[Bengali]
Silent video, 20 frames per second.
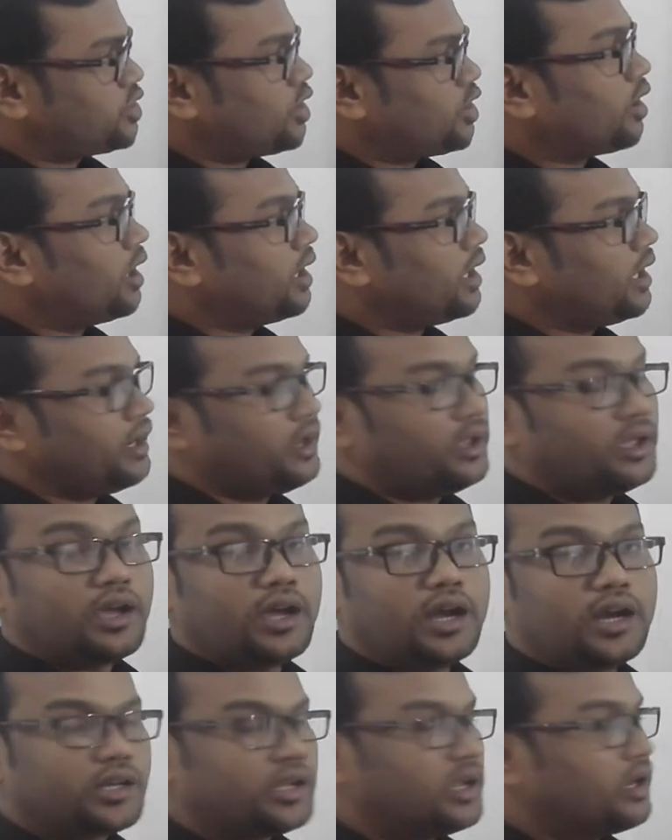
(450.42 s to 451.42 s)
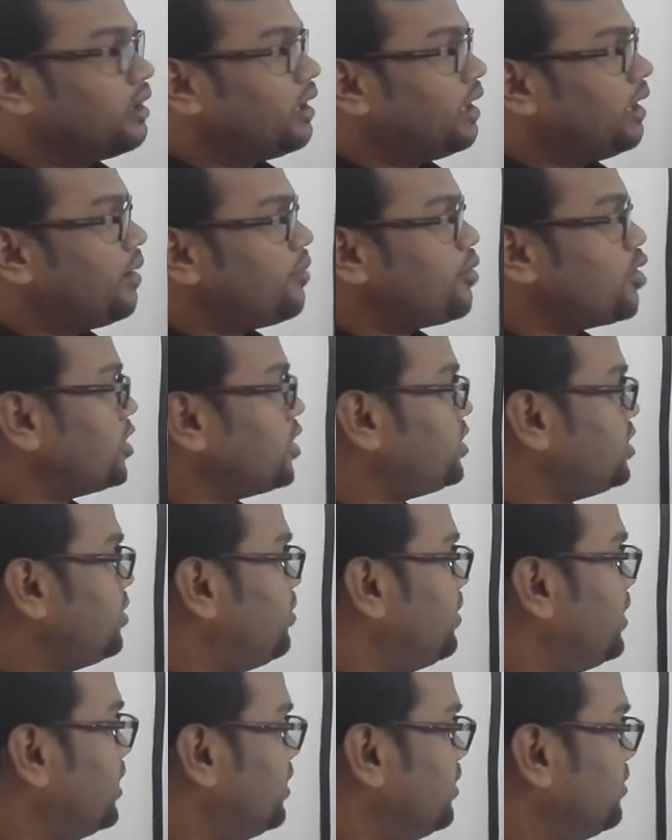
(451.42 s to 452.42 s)
সকালে হাঁটার এমন একটি
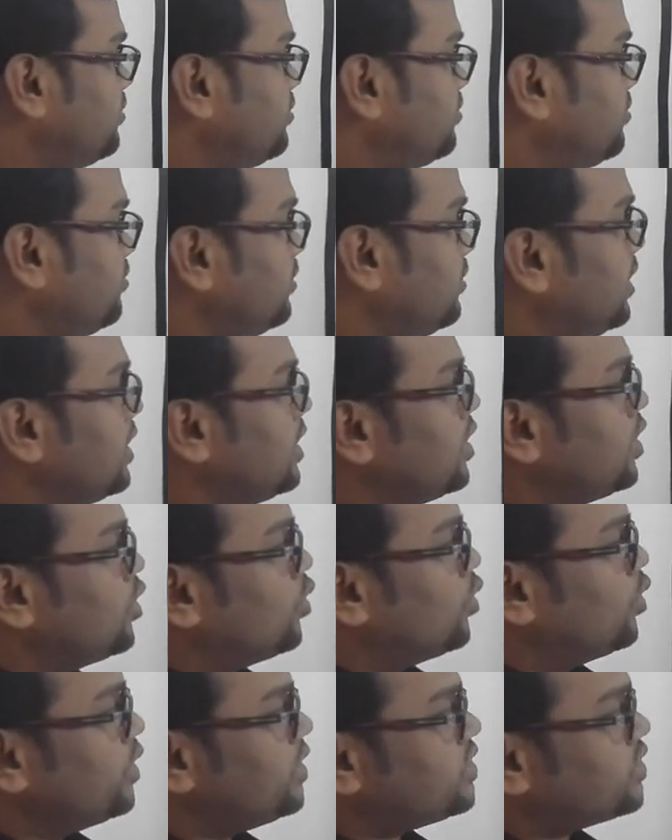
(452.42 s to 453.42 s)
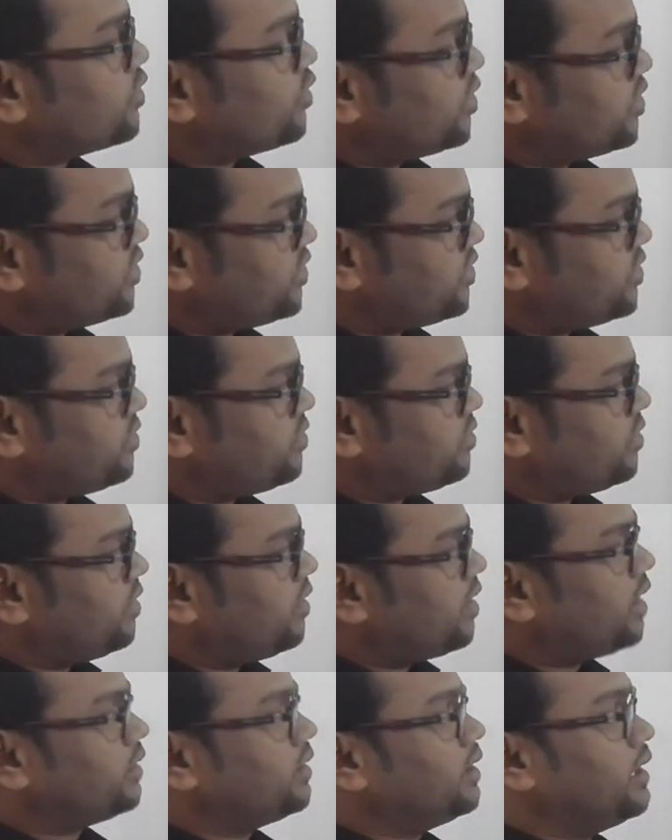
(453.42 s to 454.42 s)
ব্যায়াম হুইচ কস্ট
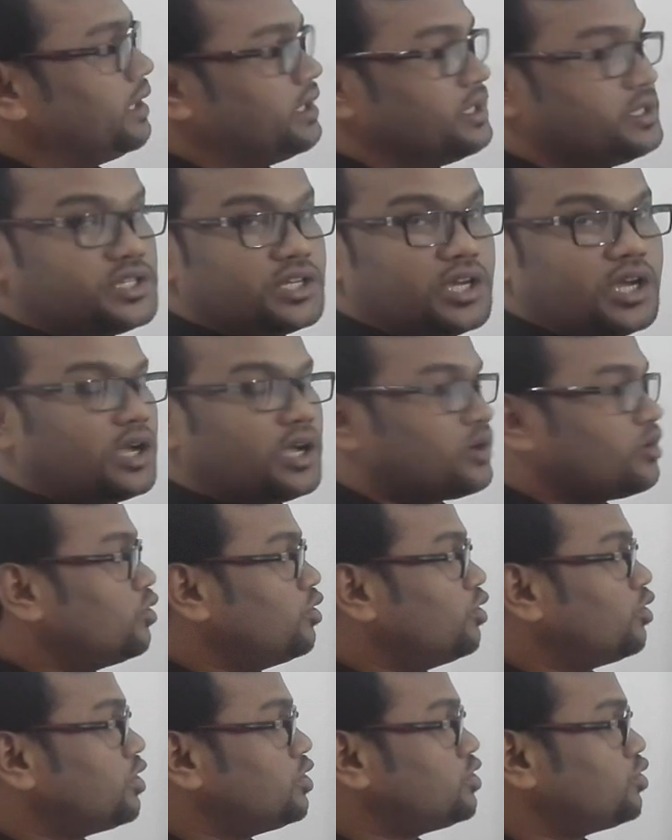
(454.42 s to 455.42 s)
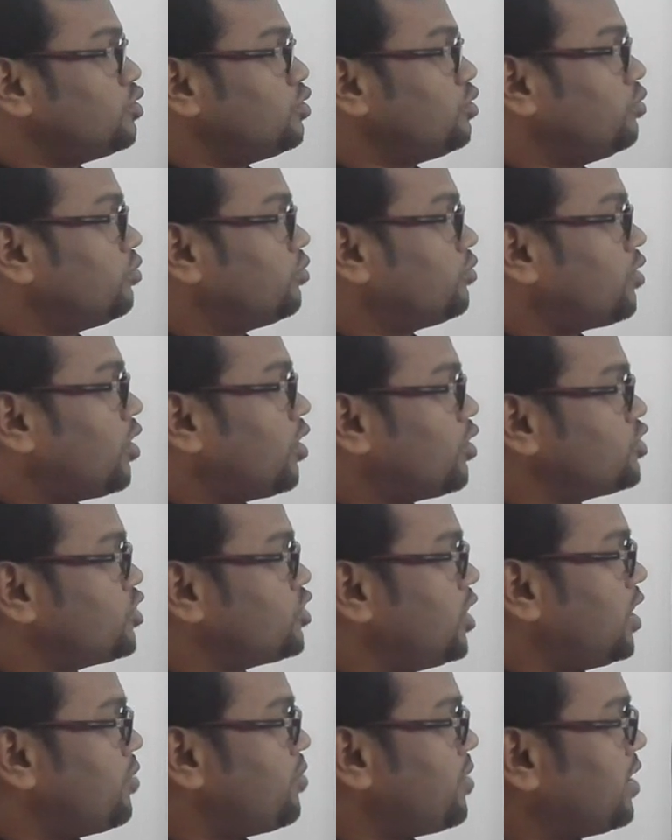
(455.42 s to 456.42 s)
নাথিং যা কোনো কিছুর খরচ
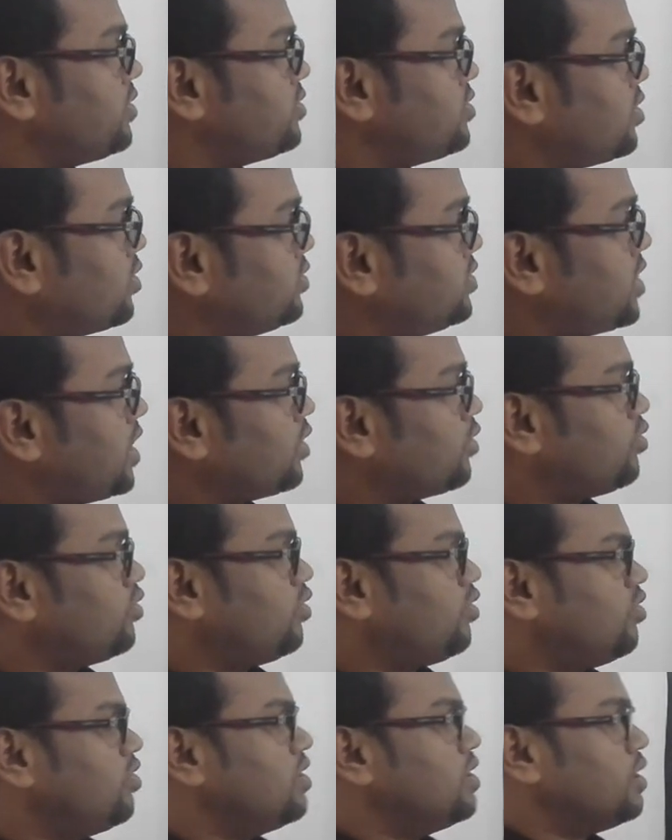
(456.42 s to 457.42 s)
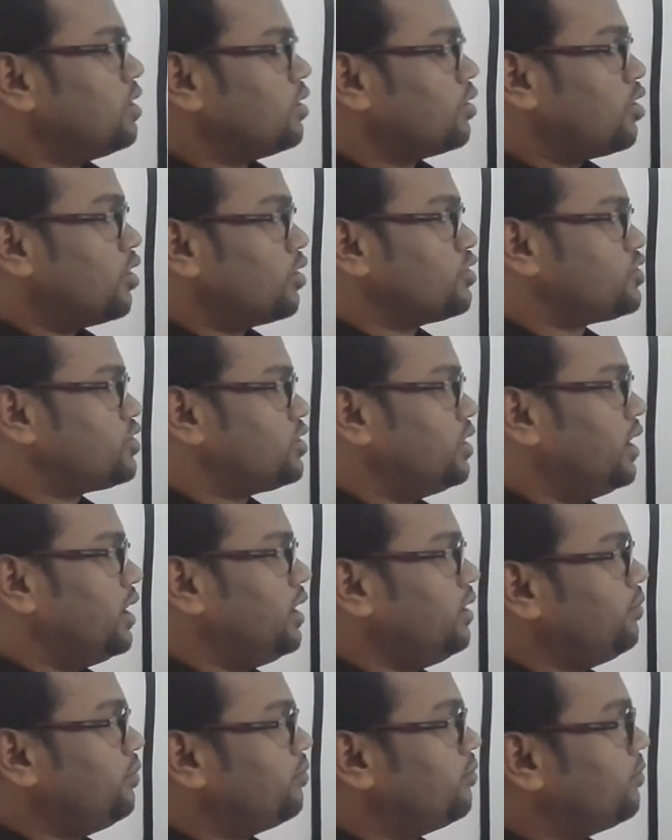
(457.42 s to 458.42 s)
হয় না বা যার কোনো খরচ নেই